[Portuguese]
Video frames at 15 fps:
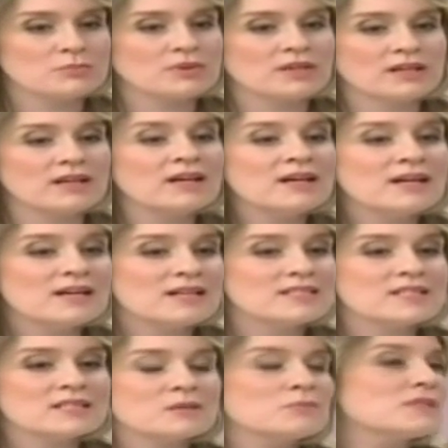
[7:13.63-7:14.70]
porque às
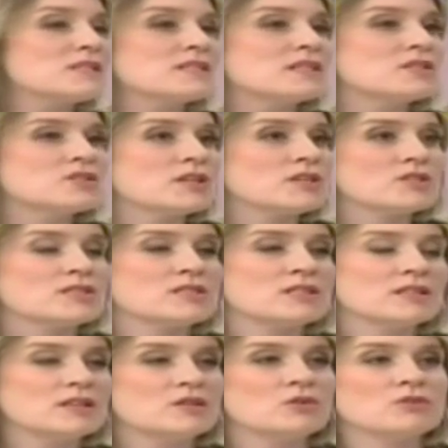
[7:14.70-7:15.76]
vezes a paciente acha
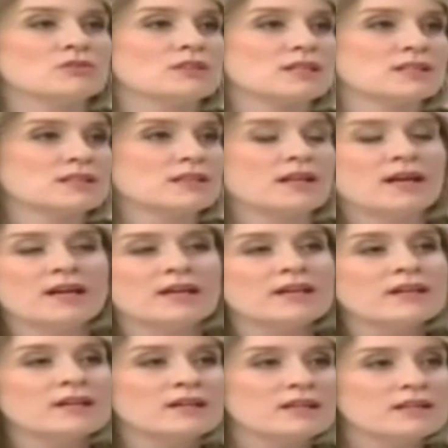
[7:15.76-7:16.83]
assim, não, eu
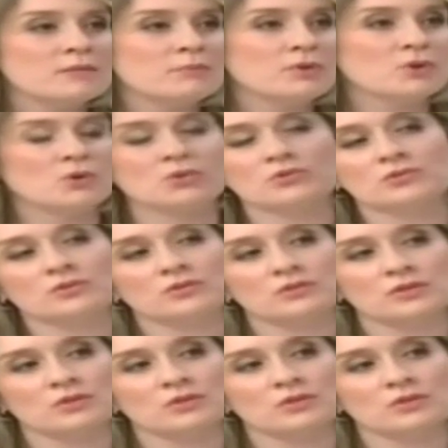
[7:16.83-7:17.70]
tratei e pronto,